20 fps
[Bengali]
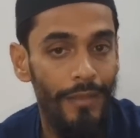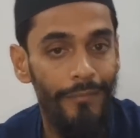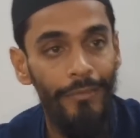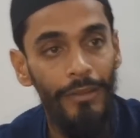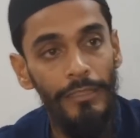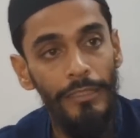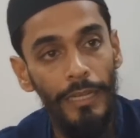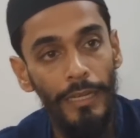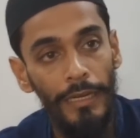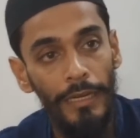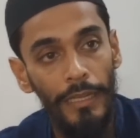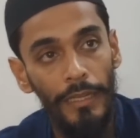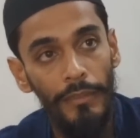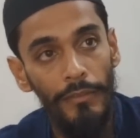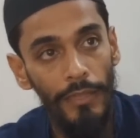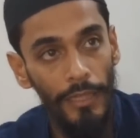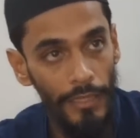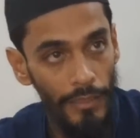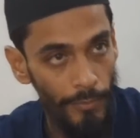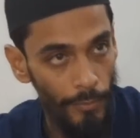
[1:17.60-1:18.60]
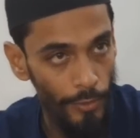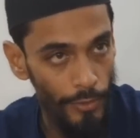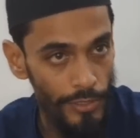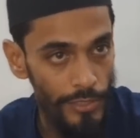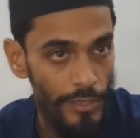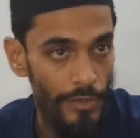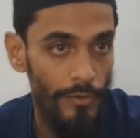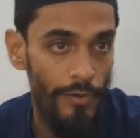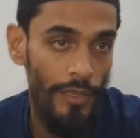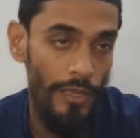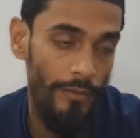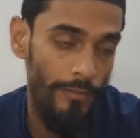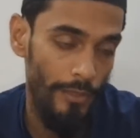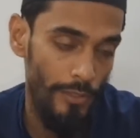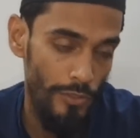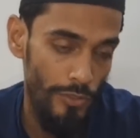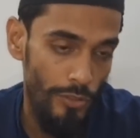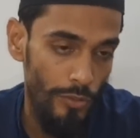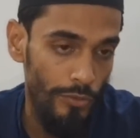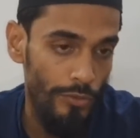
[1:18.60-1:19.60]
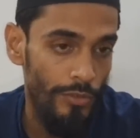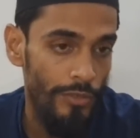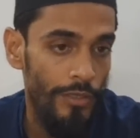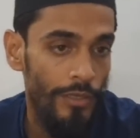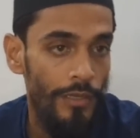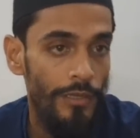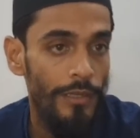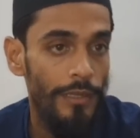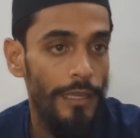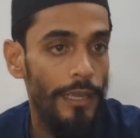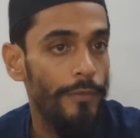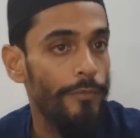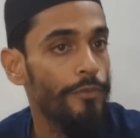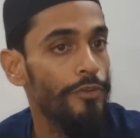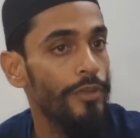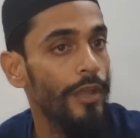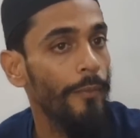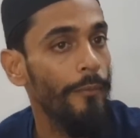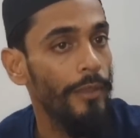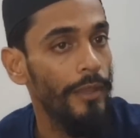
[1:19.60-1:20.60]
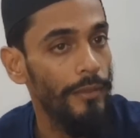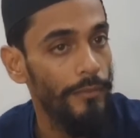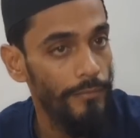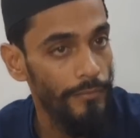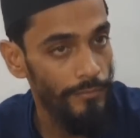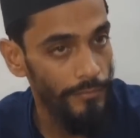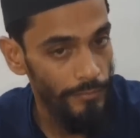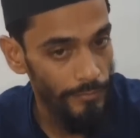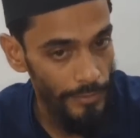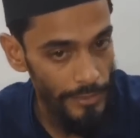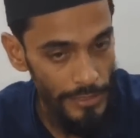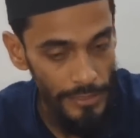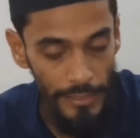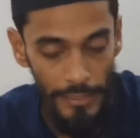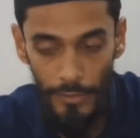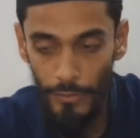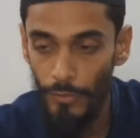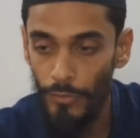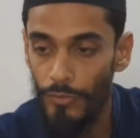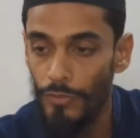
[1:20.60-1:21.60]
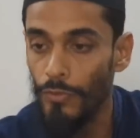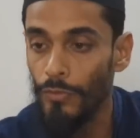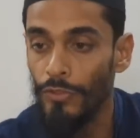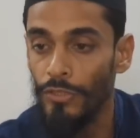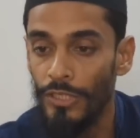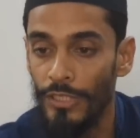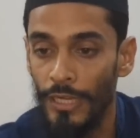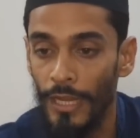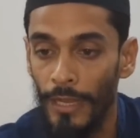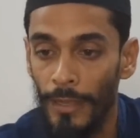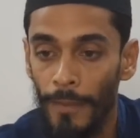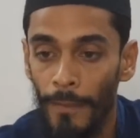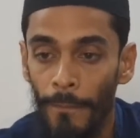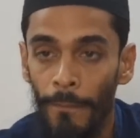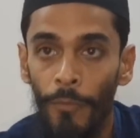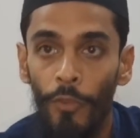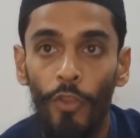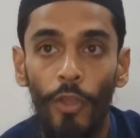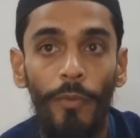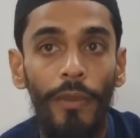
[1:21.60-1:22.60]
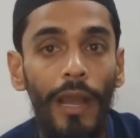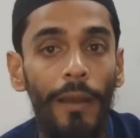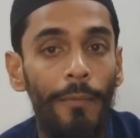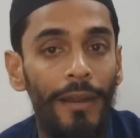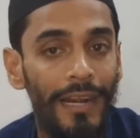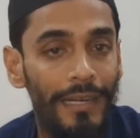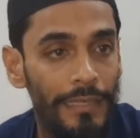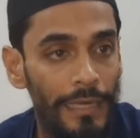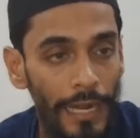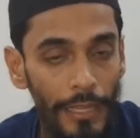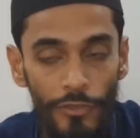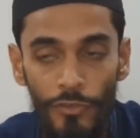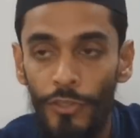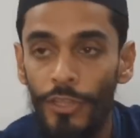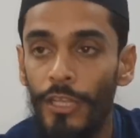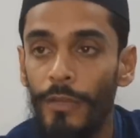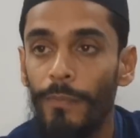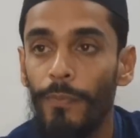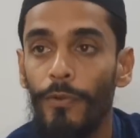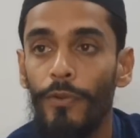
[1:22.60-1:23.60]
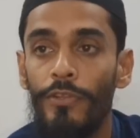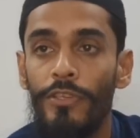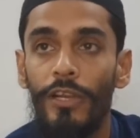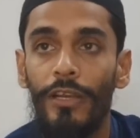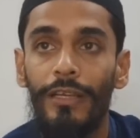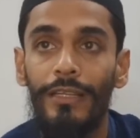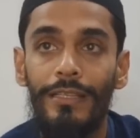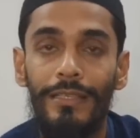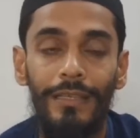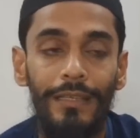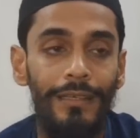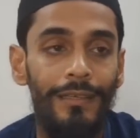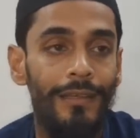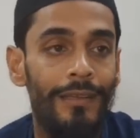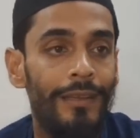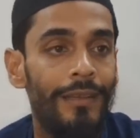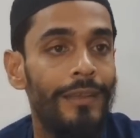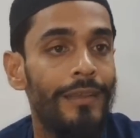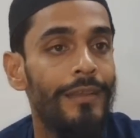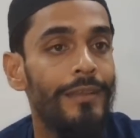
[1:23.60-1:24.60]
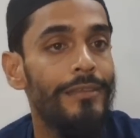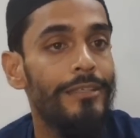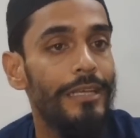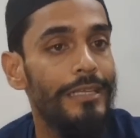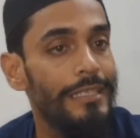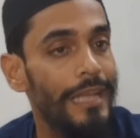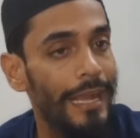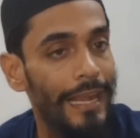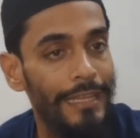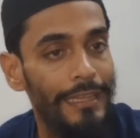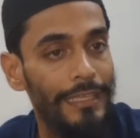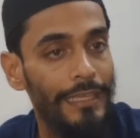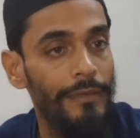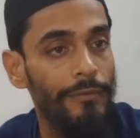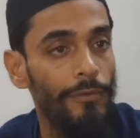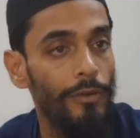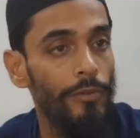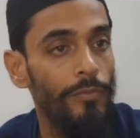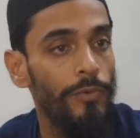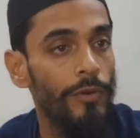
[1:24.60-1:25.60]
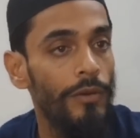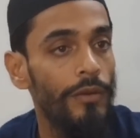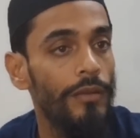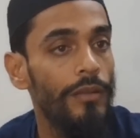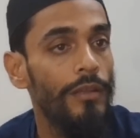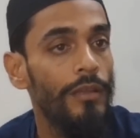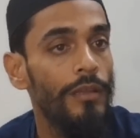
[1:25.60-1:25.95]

আমরা সেখানকে তাদের বয়সে অনেক আমরা ছোট এ বিষয়ে আমি বেশি ডিসক্লোজ করছি না তবে আমার একটা রাজনৈতিক পরিচয় আছে সেই জায়গা থেকে বলবো